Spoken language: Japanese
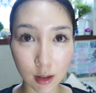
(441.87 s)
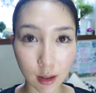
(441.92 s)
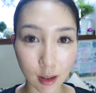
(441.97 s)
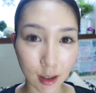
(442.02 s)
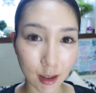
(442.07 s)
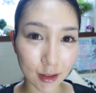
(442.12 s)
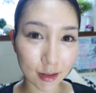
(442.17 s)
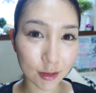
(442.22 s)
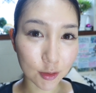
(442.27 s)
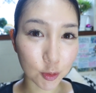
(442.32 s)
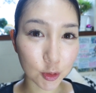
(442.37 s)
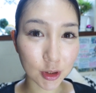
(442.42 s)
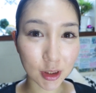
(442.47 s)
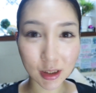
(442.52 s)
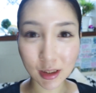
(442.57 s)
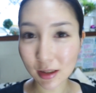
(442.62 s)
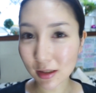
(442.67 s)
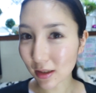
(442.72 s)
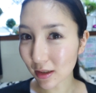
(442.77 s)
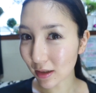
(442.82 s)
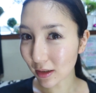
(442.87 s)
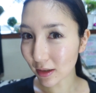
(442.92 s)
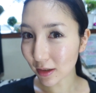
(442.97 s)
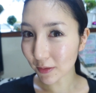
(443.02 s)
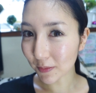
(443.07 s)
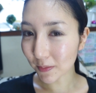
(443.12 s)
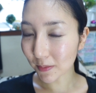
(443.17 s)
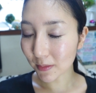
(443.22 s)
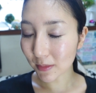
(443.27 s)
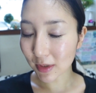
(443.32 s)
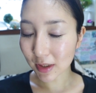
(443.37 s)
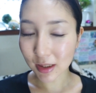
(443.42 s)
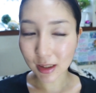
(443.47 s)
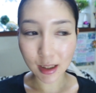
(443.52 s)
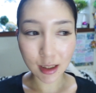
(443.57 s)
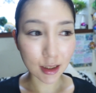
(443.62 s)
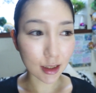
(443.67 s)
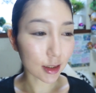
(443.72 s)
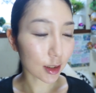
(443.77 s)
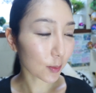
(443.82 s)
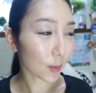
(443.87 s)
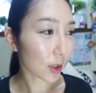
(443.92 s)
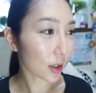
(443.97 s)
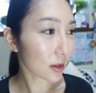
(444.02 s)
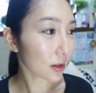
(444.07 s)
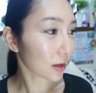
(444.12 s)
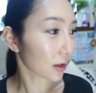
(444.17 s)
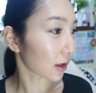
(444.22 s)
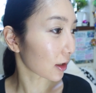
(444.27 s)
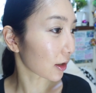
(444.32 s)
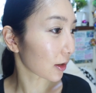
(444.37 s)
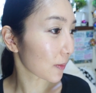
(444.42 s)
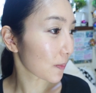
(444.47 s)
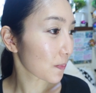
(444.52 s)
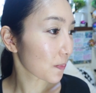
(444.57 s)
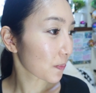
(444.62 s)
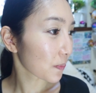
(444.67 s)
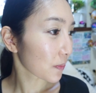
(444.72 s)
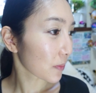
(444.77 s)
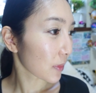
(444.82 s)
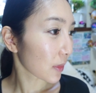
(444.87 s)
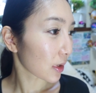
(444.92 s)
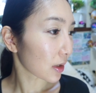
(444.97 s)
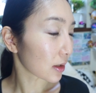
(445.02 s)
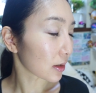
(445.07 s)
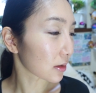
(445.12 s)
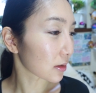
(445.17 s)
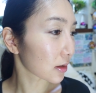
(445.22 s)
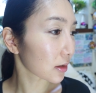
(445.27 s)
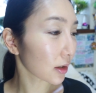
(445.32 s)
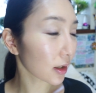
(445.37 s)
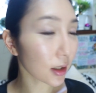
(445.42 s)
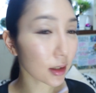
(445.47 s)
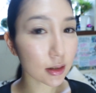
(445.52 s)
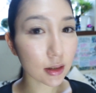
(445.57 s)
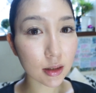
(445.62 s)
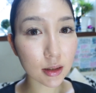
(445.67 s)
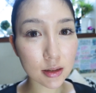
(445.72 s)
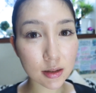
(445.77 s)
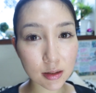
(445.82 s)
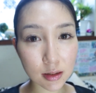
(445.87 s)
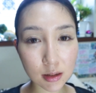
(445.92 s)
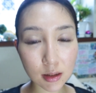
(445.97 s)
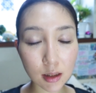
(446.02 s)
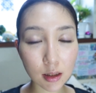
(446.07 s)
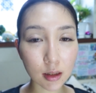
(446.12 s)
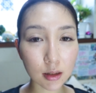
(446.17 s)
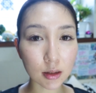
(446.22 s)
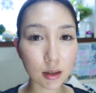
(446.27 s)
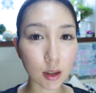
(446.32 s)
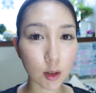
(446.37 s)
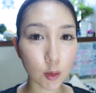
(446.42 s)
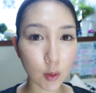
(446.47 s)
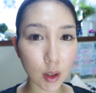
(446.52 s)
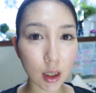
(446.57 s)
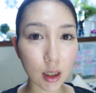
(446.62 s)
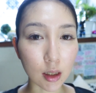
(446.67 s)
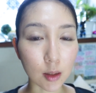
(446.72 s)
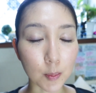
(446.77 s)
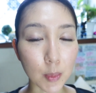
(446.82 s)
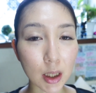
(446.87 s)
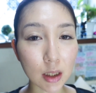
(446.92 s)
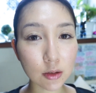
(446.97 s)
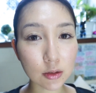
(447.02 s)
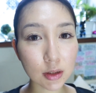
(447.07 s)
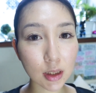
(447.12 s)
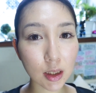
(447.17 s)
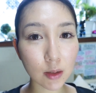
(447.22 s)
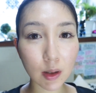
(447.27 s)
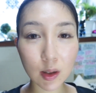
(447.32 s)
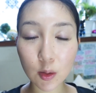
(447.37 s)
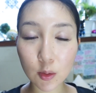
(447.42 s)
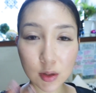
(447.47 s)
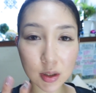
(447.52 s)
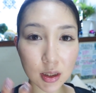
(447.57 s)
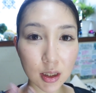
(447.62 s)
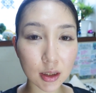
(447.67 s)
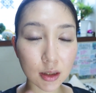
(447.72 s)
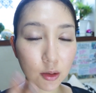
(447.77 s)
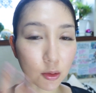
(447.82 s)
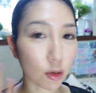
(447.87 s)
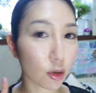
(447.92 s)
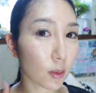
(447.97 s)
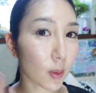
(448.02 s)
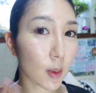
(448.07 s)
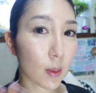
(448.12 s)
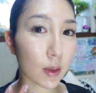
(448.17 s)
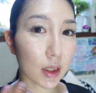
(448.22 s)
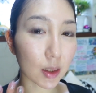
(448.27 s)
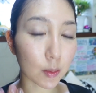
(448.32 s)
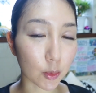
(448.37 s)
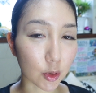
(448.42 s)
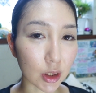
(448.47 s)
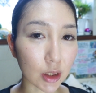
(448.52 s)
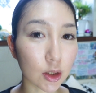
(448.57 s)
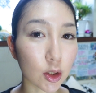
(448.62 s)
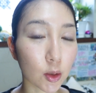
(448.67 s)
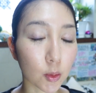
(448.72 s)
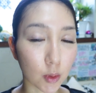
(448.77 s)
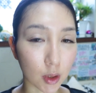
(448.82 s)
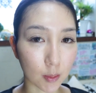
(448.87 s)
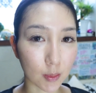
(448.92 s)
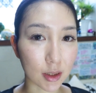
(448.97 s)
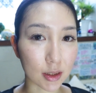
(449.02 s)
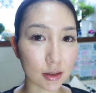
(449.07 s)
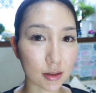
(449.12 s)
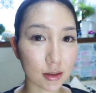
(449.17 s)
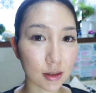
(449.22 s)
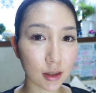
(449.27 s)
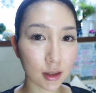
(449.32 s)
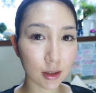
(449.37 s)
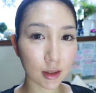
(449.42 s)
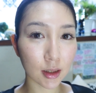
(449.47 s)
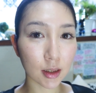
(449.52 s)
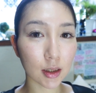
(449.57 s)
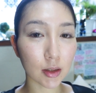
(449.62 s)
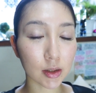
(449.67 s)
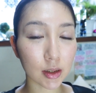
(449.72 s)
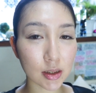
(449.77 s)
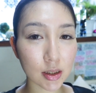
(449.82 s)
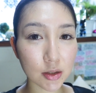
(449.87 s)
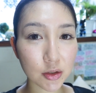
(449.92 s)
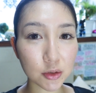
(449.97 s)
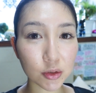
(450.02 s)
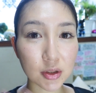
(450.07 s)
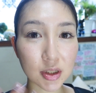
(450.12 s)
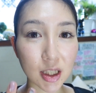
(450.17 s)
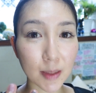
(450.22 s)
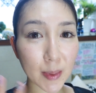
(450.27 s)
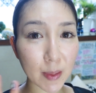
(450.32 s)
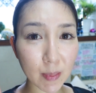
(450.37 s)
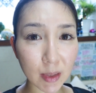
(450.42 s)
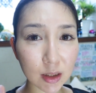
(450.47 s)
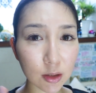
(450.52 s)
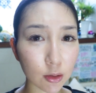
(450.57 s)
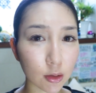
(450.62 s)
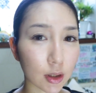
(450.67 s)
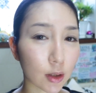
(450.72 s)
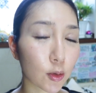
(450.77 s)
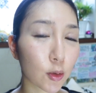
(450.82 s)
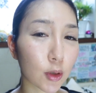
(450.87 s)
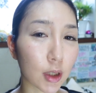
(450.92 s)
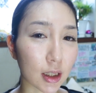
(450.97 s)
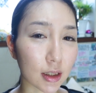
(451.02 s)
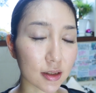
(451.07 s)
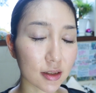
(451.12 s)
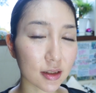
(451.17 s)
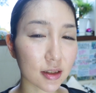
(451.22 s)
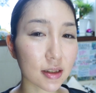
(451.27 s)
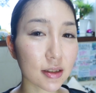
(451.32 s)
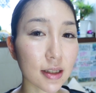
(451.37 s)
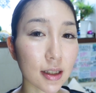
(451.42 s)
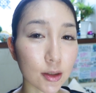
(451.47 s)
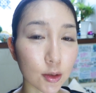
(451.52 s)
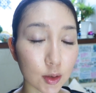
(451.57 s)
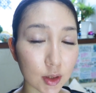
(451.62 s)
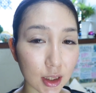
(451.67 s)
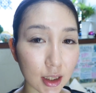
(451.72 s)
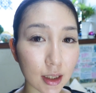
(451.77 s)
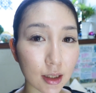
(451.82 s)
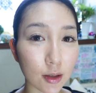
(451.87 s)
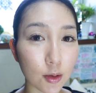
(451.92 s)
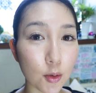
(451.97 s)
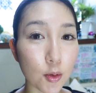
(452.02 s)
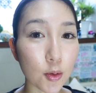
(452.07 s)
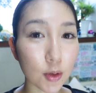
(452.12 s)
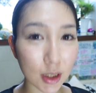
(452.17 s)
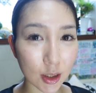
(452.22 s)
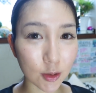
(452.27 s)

はい、こんな感じに仕上がりました。ツヤ肌が好きな方はパウダーはのせないでこのままでもいいと思います。私はちょっとセミマットの方が好きなのでお粉を